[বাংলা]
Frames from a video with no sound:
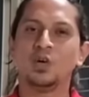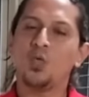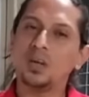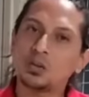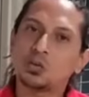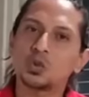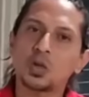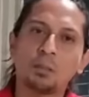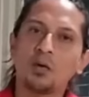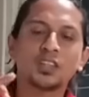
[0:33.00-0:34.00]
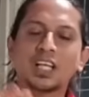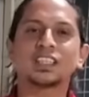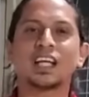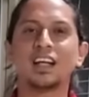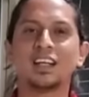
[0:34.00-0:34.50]
ওই যে দুশো পঞ্চাশ
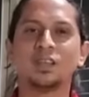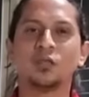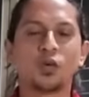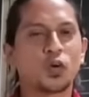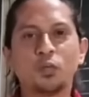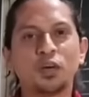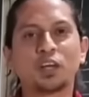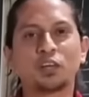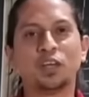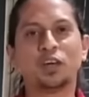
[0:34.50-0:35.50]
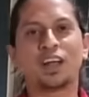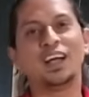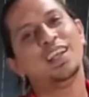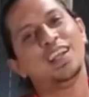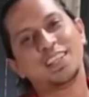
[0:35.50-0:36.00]
ষাট ওরকম উইকেট তৈরি করা
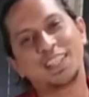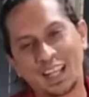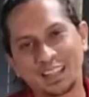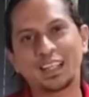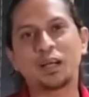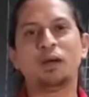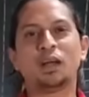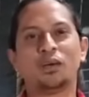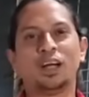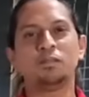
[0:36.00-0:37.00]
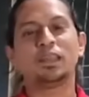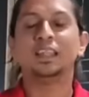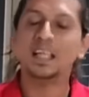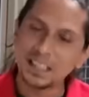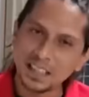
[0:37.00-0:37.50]
সেখান থেকে বের হয়ে
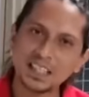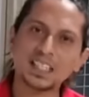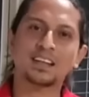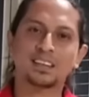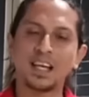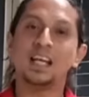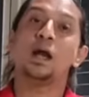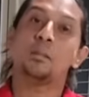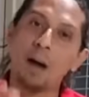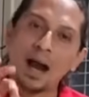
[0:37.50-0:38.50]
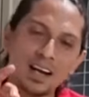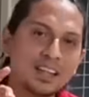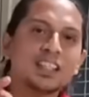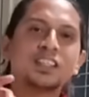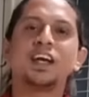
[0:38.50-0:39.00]
নিজেদের স্বার্থে
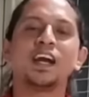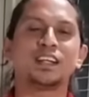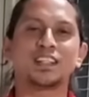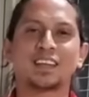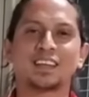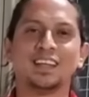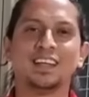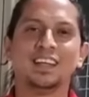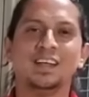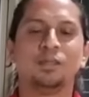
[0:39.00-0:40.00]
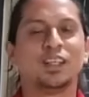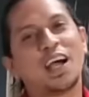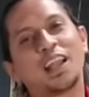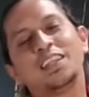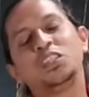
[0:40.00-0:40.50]
বাংলাদেশ ক্রিকেটের স্বার্থে
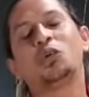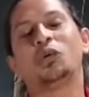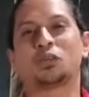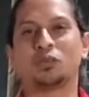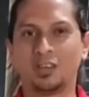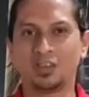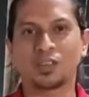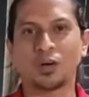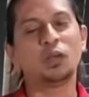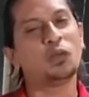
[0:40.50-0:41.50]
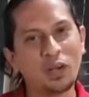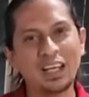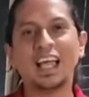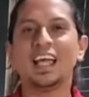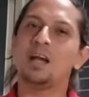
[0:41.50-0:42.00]
সাড়ে তিনশো উইকেট তৈরি করতে হবে
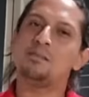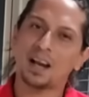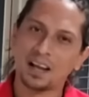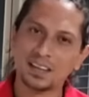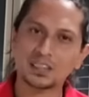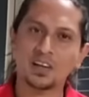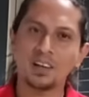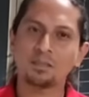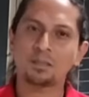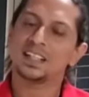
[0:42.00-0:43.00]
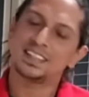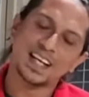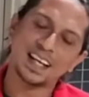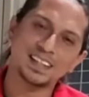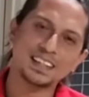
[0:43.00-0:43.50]
নইলে এই বাংলাদেশ দল
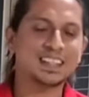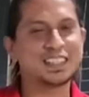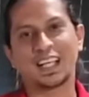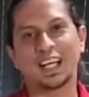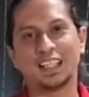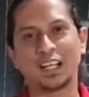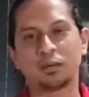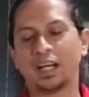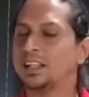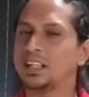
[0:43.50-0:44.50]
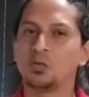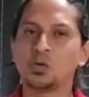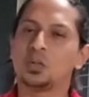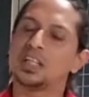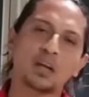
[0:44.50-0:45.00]
যেখানে আছে সেখানেই থাকবে এখান থেকে
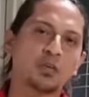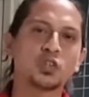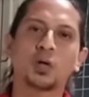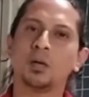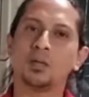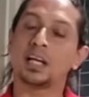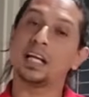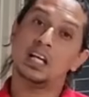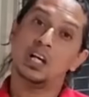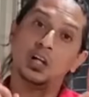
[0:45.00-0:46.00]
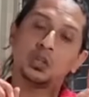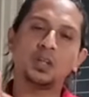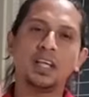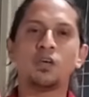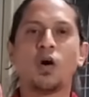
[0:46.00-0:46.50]
উন্নতির আর কোনো সম্ভাবনা নেই
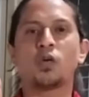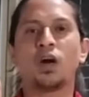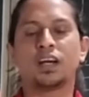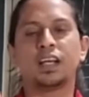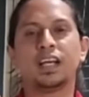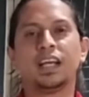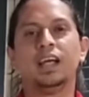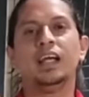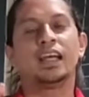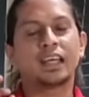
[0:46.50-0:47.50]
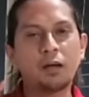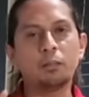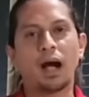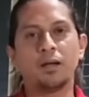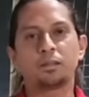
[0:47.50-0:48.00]
যদি না ঘরোয়া ক্রিকেটে কিংবা